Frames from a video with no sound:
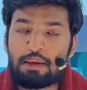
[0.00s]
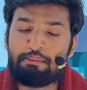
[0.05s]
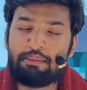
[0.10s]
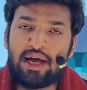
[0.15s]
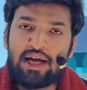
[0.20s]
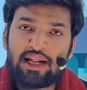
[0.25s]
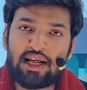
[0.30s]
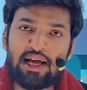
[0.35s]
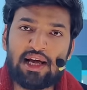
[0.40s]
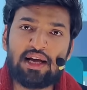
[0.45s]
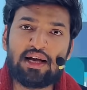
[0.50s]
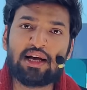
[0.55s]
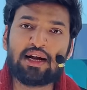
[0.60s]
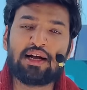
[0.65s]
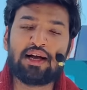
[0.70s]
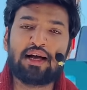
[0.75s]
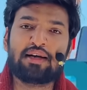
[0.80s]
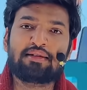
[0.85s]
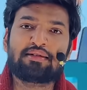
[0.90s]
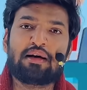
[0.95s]
मेरे ही घर
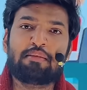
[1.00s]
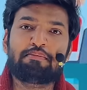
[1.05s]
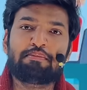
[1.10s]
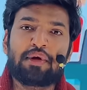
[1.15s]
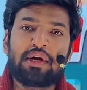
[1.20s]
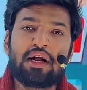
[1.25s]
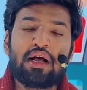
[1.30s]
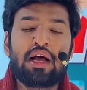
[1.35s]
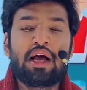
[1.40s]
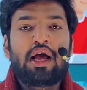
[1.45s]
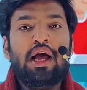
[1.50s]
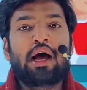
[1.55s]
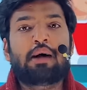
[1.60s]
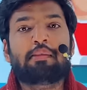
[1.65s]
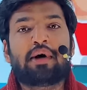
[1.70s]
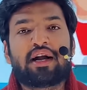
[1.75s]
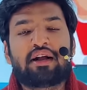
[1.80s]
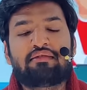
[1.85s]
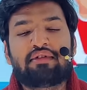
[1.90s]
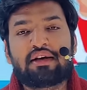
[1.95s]
का एग्जाम्पल
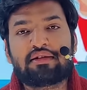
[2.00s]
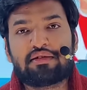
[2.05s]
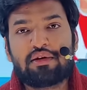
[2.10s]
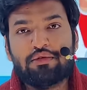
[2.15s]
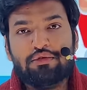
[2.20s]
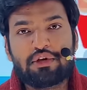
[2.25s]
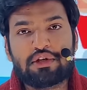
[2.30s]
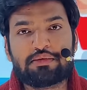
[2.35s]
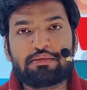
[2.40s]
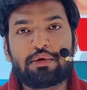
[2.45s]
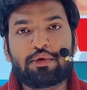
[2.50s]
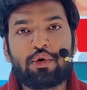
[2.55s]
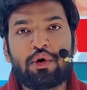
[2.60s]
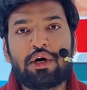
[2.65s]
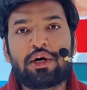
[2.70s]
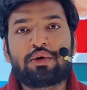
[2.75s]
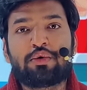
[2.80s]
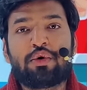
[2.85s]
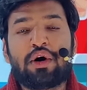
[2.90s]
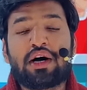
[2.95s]
हमारे वेस्ट साउथ वेस्ट में
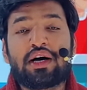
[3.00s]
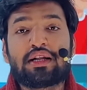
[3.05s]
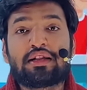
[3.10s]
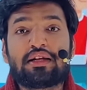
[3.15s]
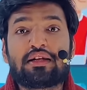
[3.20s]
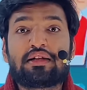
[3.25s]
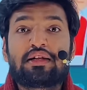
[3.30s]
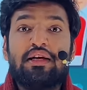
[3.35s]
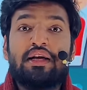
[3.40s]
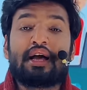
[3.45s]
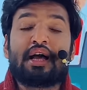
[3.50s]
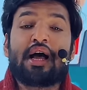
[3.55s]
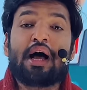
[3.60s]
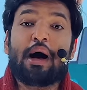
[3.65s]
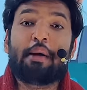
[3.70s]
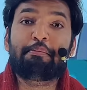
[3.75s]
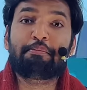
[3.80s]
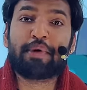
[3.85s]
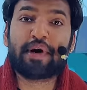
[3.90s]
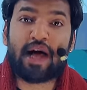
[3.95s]
टॉयलेट हुआ करती थी
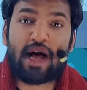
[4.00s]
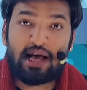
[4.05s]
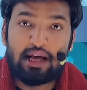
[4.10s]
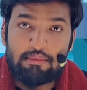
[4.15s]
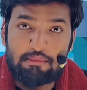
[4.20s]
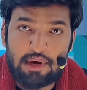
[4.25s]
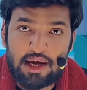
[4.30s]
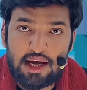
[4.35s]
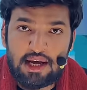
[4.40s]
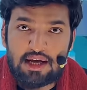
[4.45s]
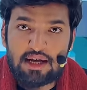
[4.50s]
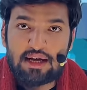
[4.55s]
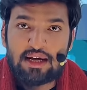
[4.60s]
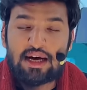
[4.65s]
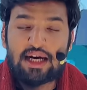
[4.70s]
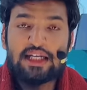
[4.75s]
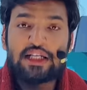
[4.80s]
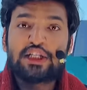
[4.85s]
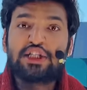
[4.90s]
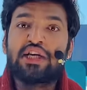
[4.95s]
हम पढ़ाई में
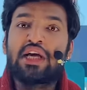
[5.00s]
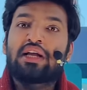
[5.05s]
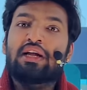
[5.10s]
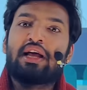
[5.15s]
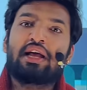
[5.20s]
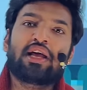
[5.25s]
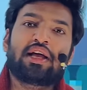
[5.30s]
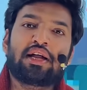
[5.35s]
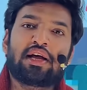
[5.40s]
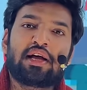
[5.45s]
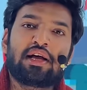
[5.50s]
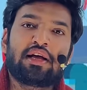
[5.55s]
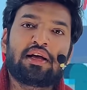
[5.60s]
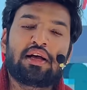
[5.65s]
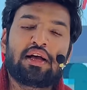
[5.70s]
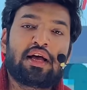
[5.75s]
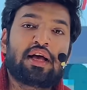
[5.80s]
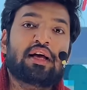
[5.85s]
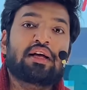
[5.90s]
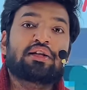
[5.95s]
अच्छे नहीं रहे
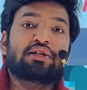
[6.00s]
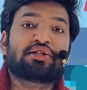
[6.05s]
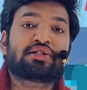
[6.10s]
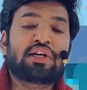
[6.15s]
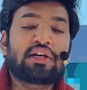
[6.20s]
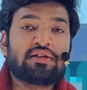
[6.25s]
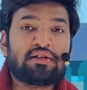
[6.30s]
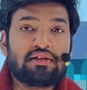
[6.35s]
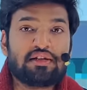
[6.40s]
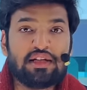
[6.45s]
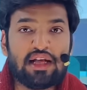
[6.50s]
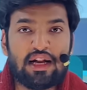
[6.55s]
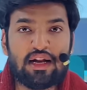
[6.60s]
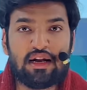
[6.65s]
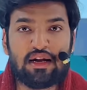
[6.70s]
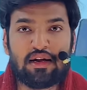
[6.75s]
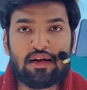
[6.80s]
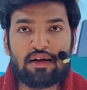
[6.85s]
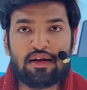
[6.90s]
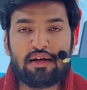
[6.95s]
जिस
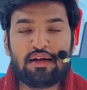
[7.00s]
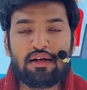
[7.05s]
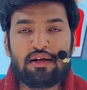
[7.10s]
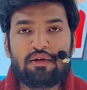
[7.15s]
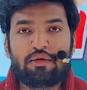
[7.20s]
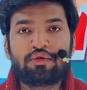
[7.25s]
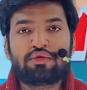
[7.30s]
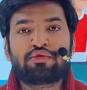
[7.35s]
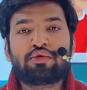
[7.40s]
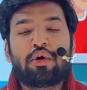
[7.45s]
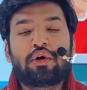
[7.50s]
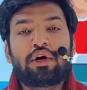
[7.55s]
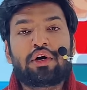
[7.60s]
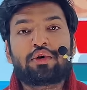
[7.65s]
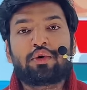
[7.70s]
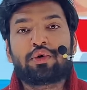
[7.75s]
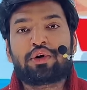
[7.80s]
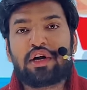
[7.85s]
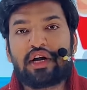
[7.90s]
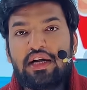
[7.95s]
दिन उस टॉयलेट
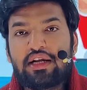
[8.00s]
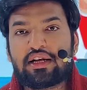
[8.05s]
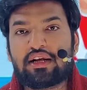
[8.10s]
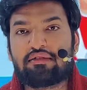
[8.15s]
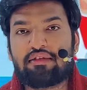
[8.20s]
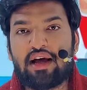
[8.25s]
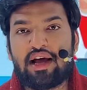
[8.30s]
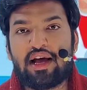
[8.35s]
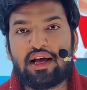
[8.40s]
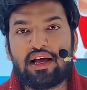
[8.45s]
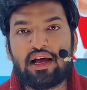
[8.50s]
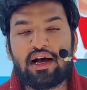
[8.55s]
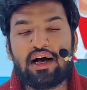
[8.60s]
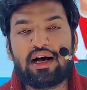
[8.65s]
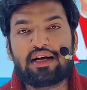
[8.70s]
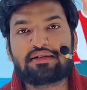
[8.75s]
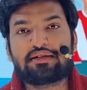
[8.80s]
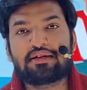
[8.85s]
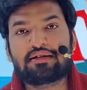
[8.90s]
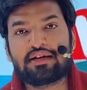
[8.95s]
को ट्रीट करवाया गया
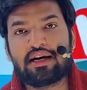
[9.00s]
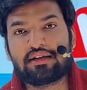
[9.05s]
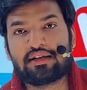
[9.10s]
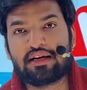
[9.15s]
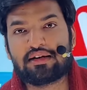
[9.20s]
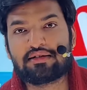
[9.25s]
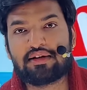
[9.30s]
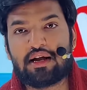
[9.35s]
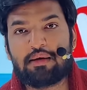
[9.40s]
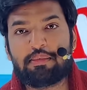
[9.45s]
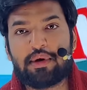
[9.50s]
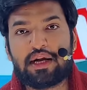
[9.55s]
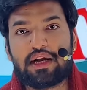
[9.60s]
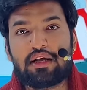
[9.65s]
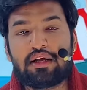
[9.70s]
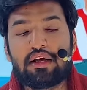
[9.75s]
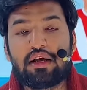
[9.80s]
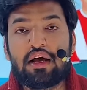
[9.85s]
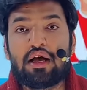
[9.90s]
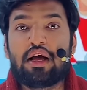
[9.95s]
आज से सात आठ साल
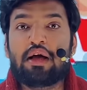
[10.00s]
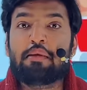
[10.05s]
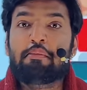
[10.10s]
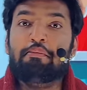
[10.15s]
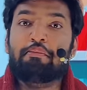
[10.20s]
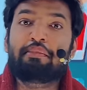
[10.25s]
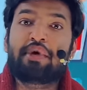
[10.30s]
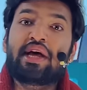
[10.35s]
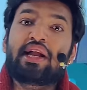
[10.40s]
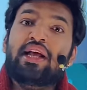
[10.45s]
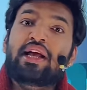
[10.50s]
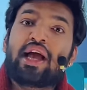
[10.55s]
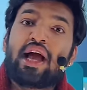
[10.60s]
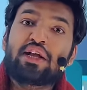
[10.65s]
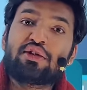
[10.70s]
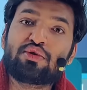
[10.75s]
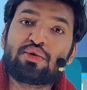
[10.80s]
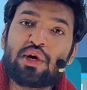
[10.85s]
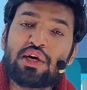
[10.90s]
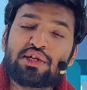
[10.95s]
पहले मेरी
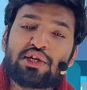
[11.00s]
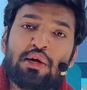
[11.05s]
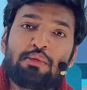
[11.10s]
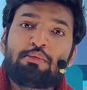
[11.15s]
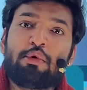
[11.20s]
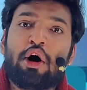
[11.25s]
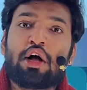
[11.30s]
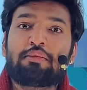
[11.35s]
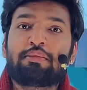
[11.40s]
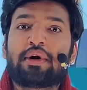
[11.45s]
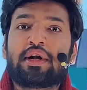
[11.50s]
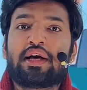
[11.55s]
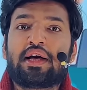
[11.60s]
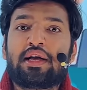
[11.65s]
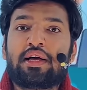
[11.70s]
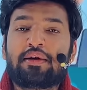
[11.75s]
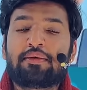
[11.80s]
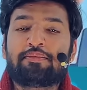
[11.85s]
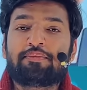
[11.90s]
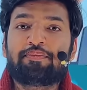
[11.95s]
एजुकेशन बहुत बढ़
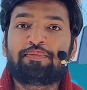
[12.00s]
गई